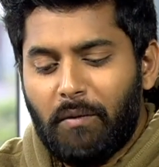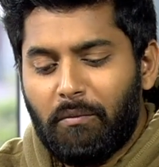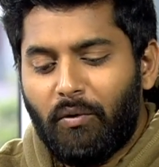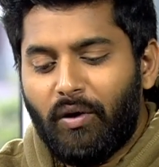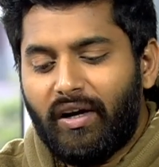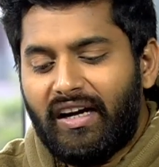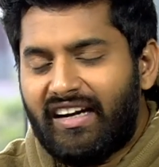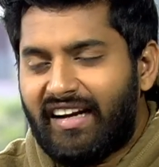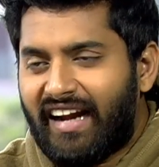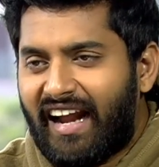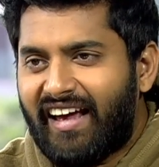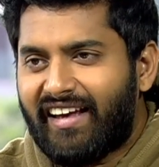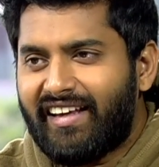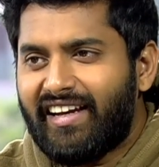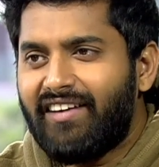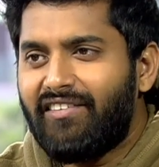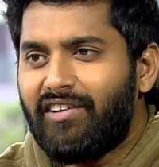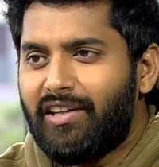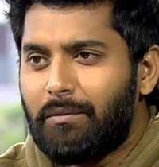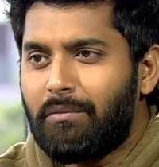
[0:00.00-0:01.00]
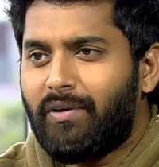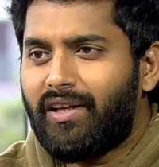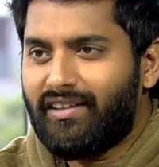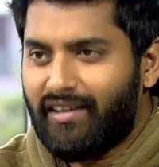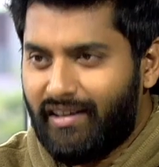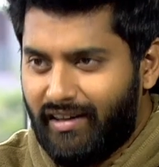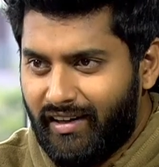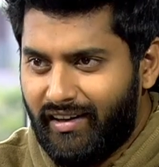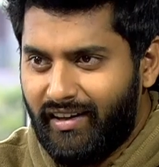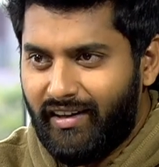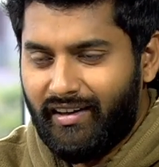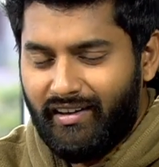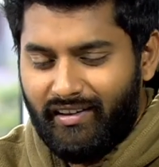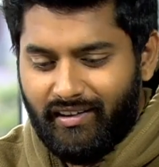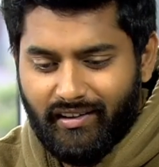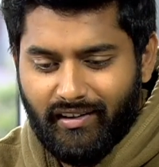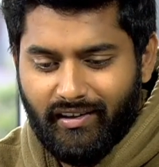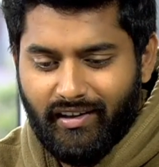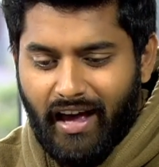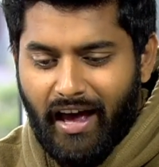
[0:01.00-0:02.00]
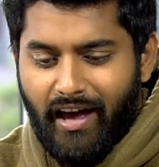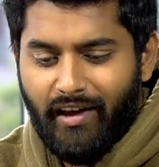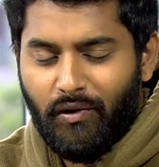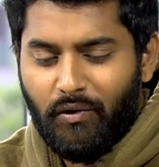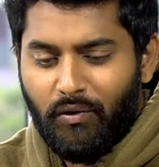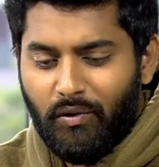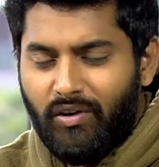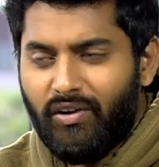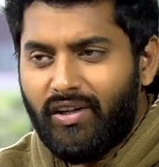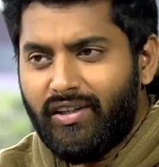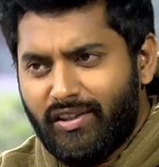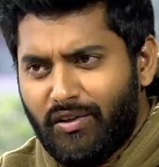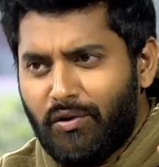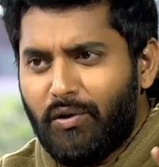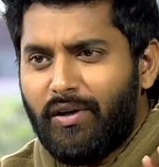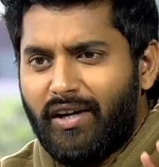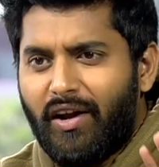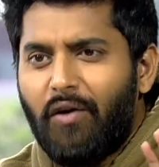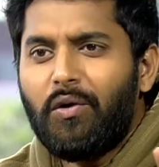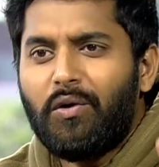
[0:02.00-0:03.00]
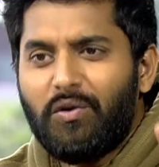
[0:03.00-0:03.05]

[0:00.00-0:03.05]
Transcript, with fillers: போகிற ட்ராக்ல வந்து பார்த்தோன்னா அணுக்கு வந்து ஒரு டவுட்